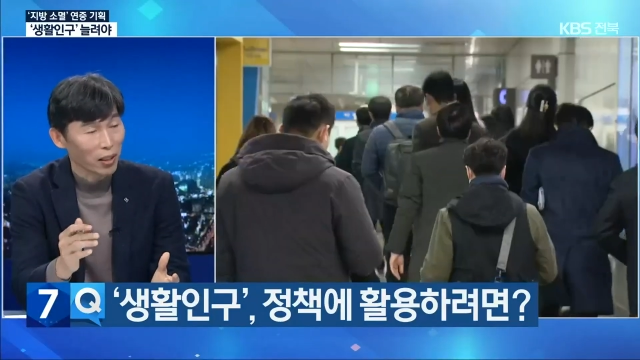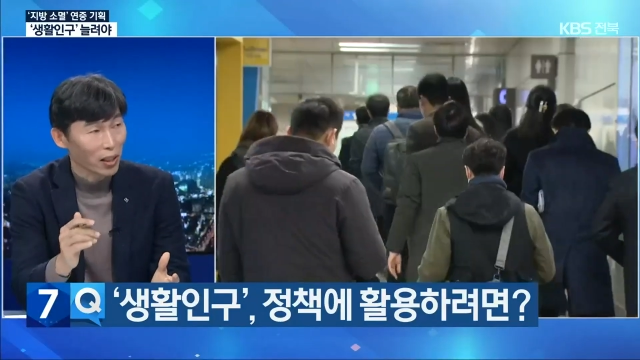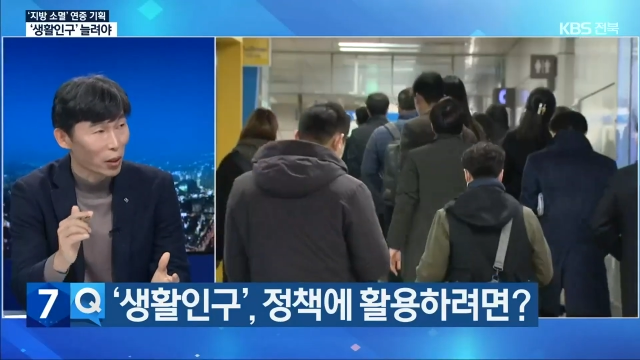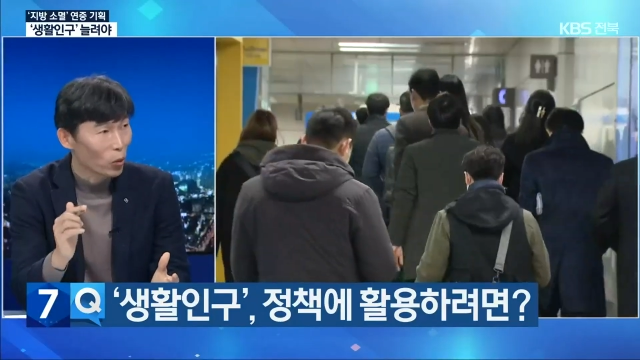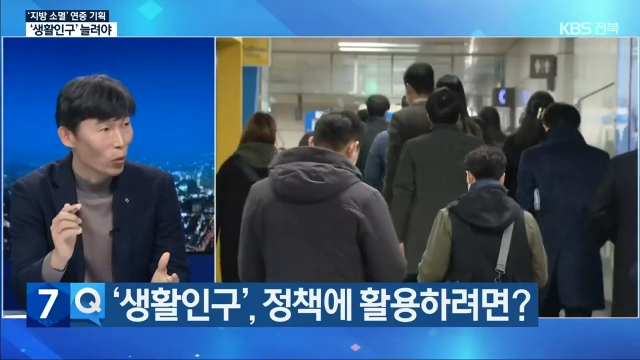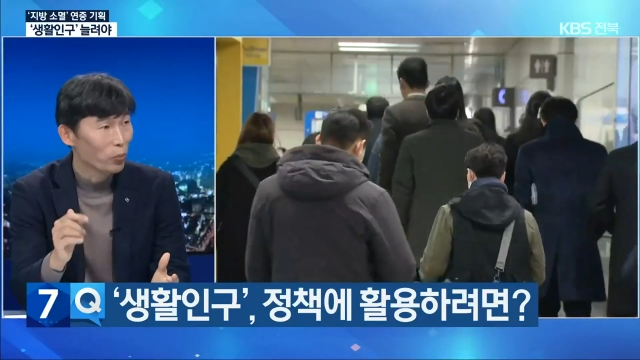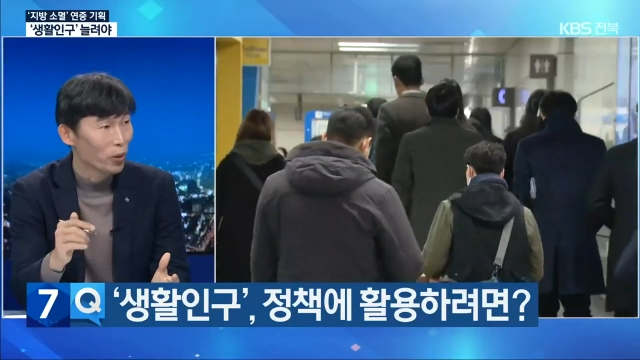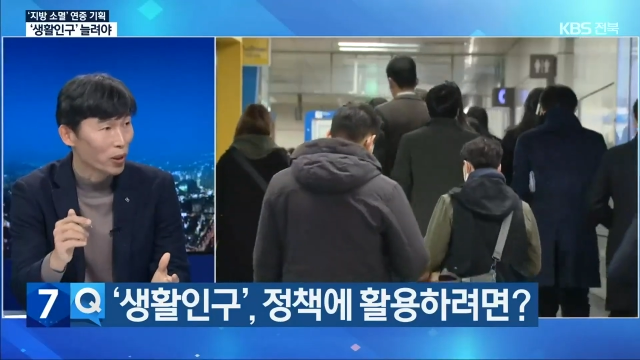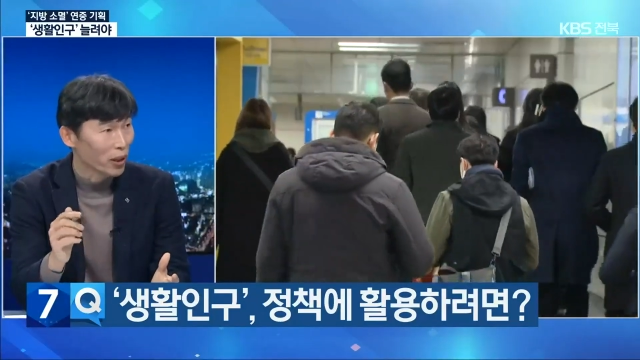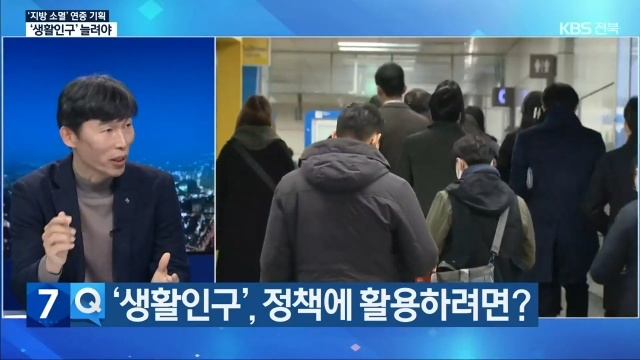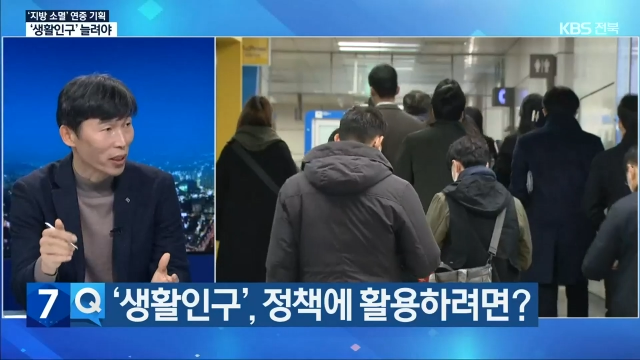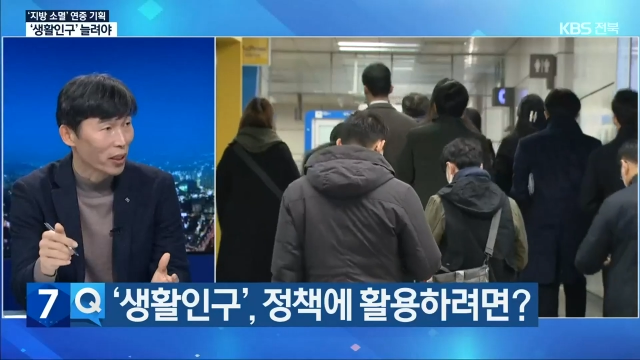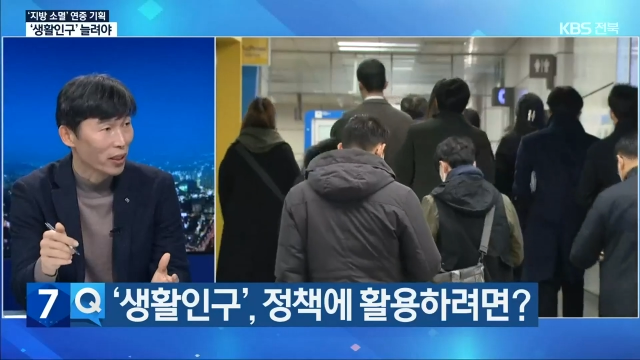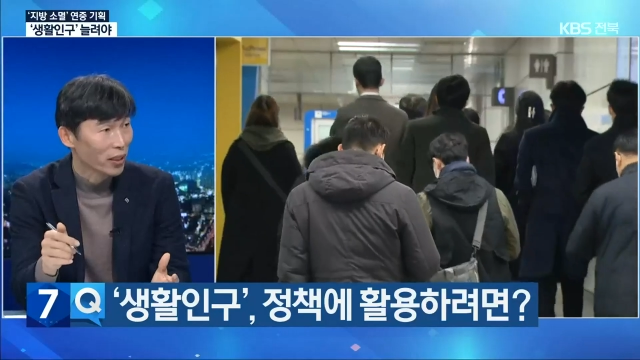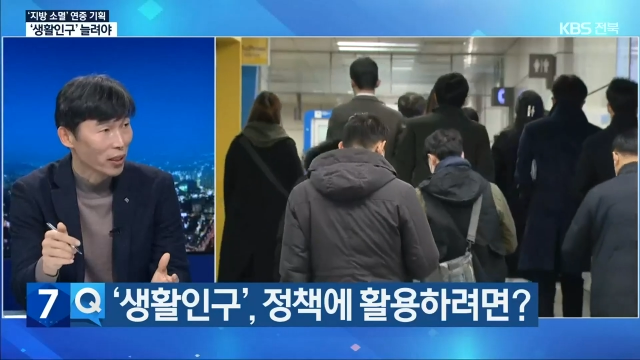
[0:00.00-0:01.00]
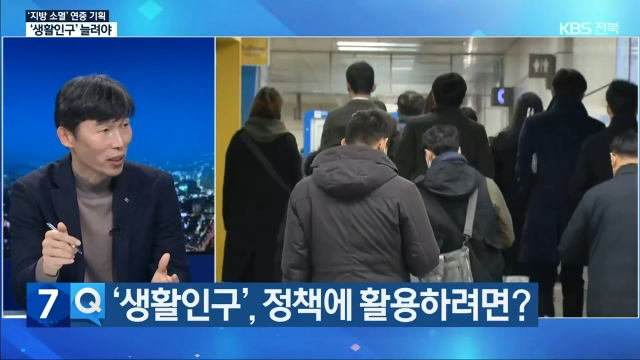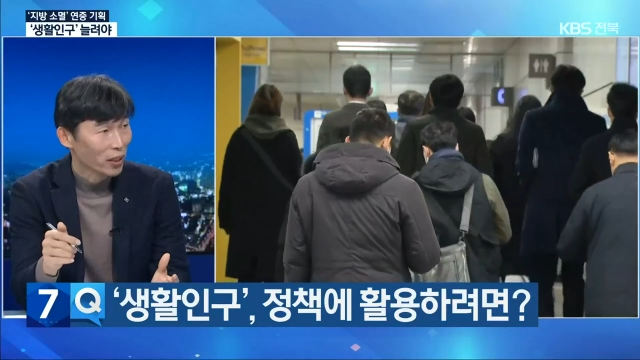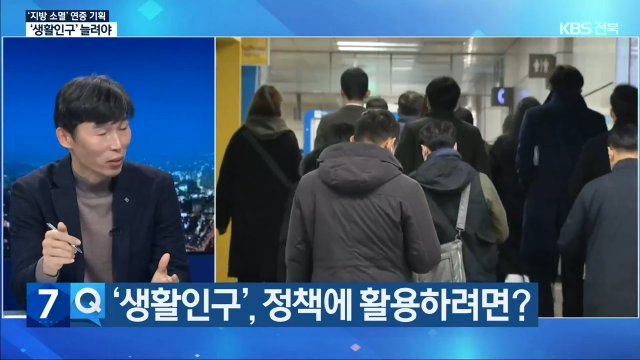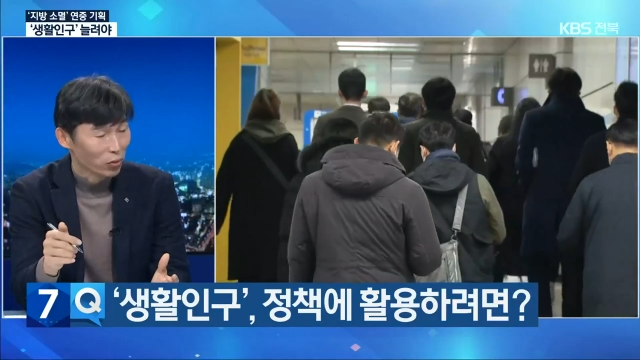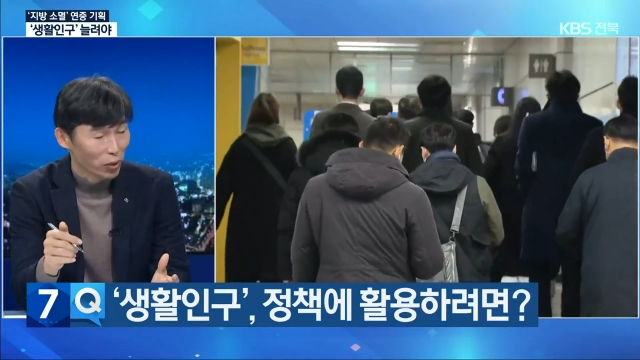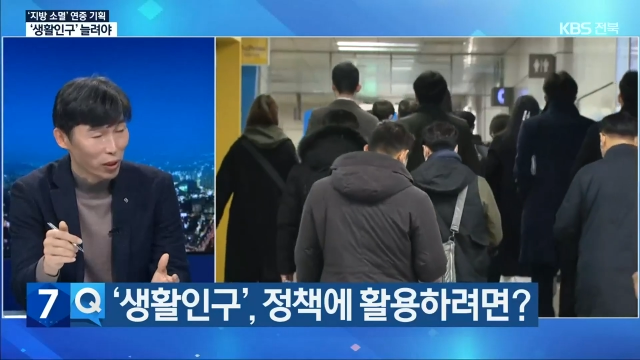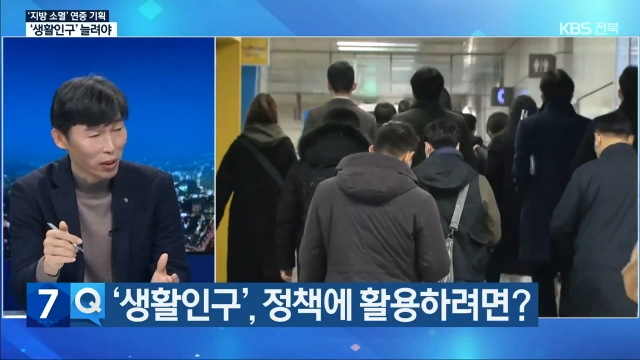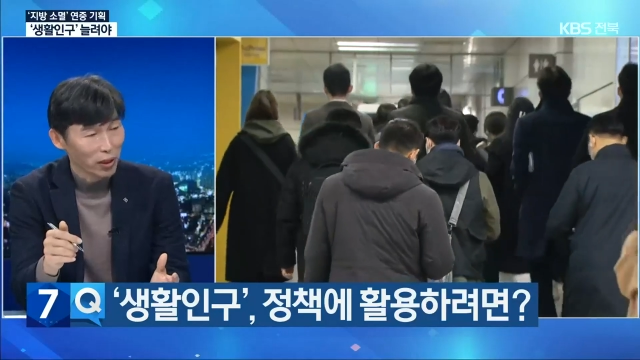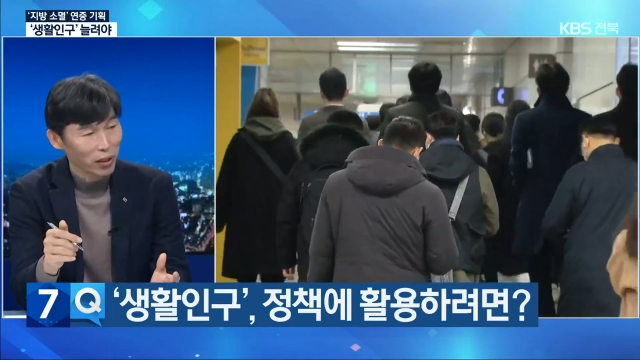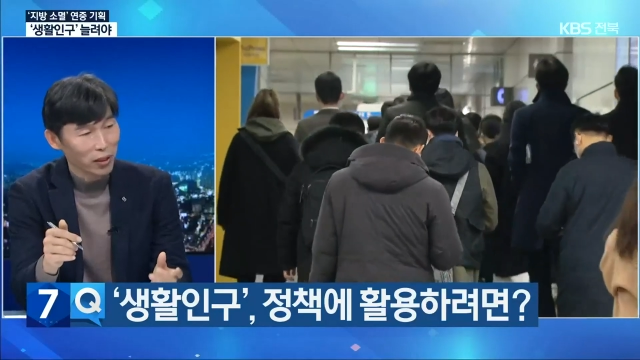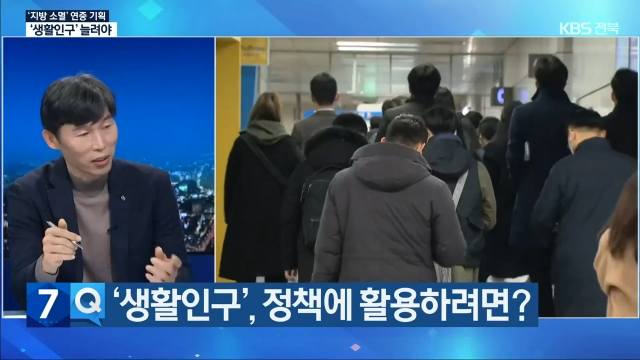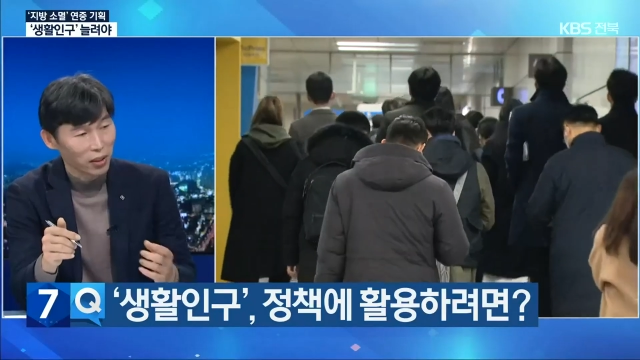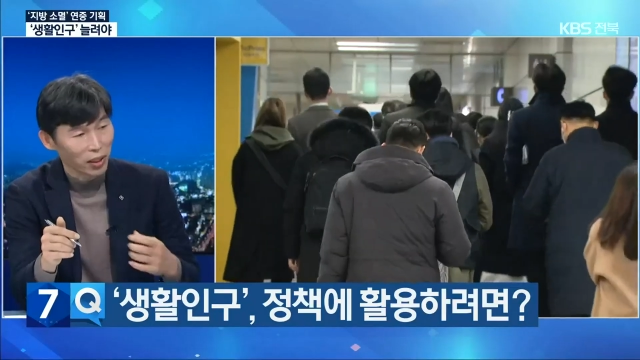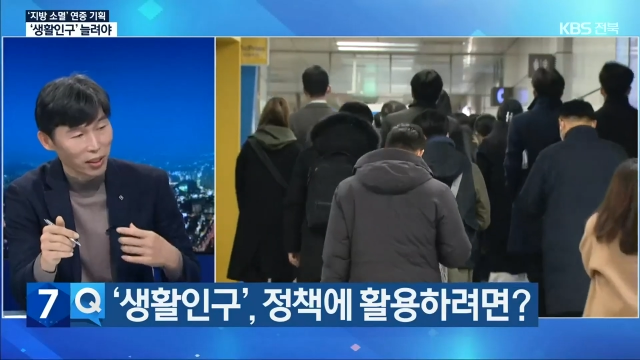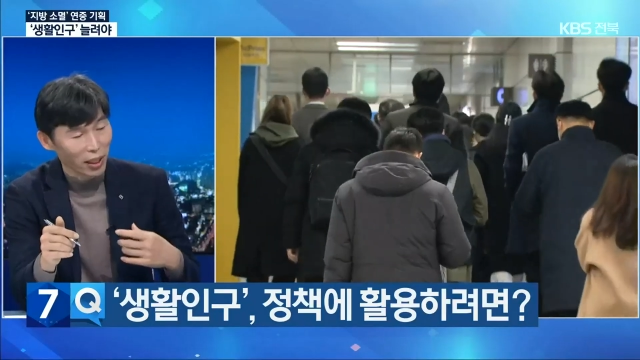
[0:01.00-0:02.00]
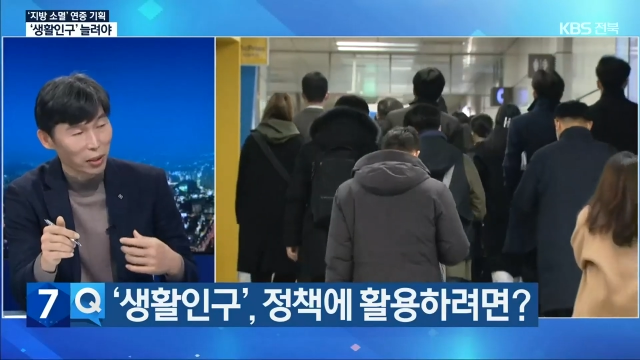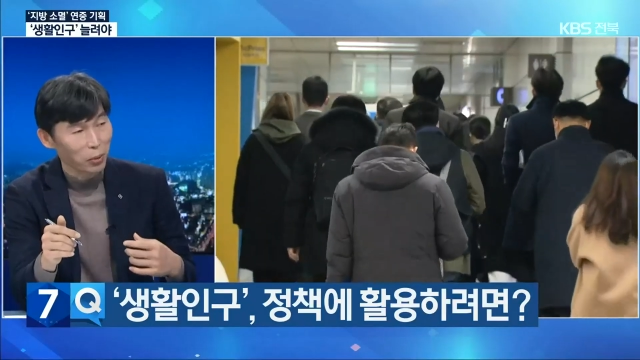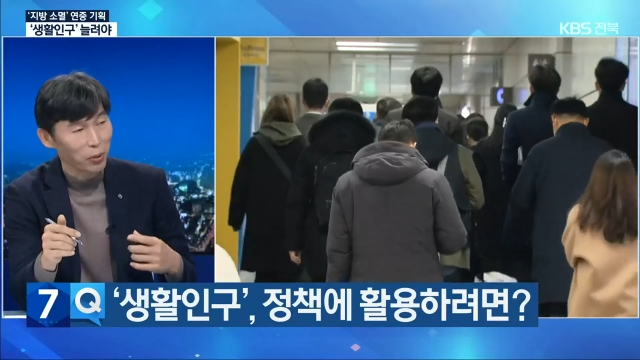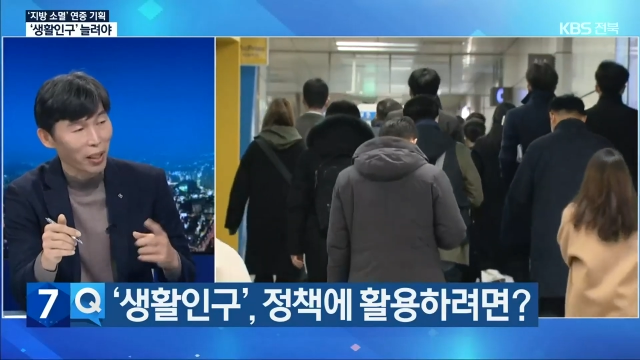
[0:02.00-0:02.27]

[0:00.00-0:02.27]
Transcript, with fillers: 7명이 우리 지역에 살고